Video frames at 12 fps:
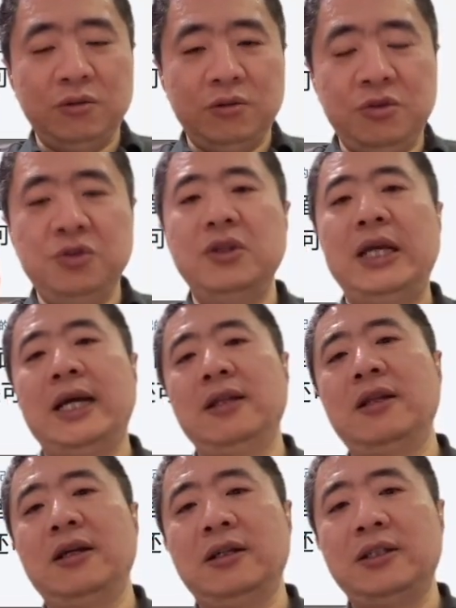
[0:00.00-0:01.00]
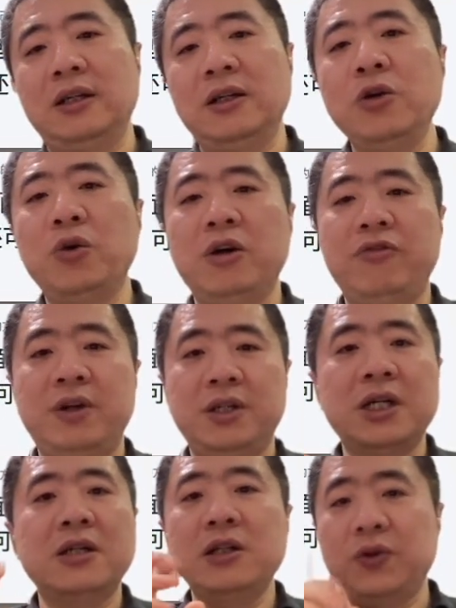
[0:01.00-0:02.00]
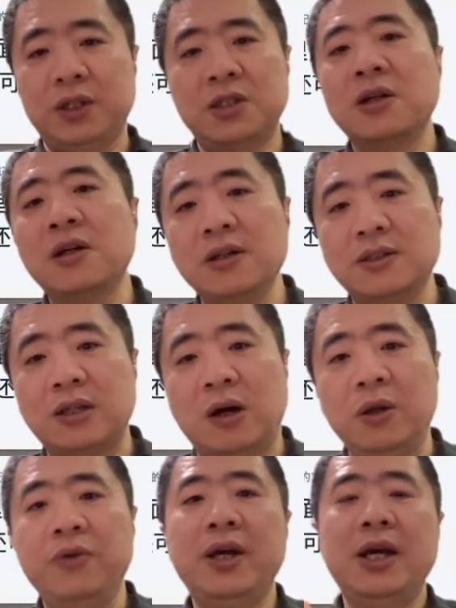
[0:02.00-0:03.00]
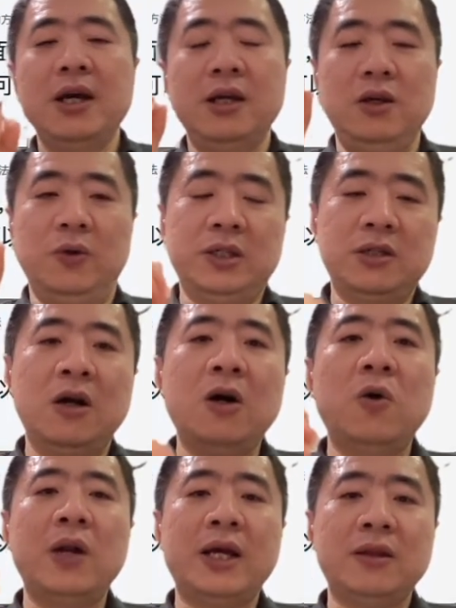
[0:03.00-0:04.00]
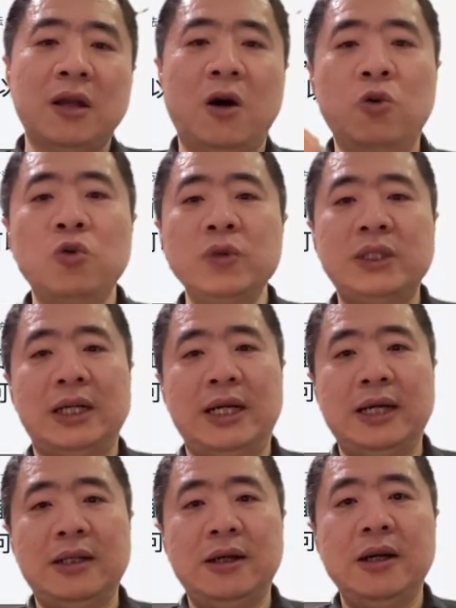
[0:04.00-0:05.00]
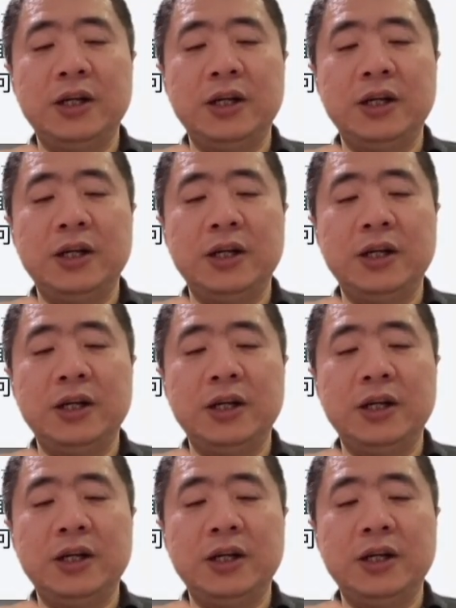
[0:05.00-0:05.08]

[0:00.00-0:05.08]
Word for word: 去年的这个六月份，甚至有的是更早，因为有的是后来导入进来的。